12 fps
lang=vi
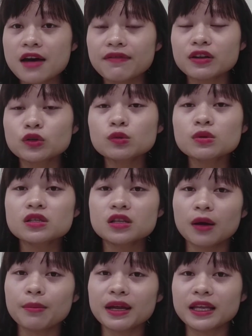và giúp cho
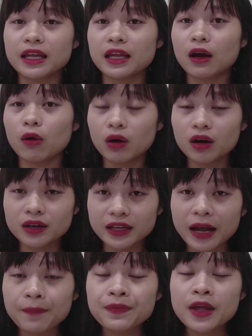sữa mình nhiều hơn
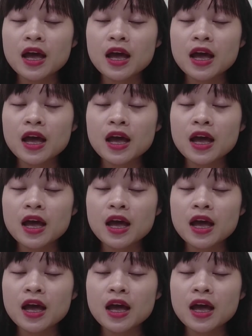nhá.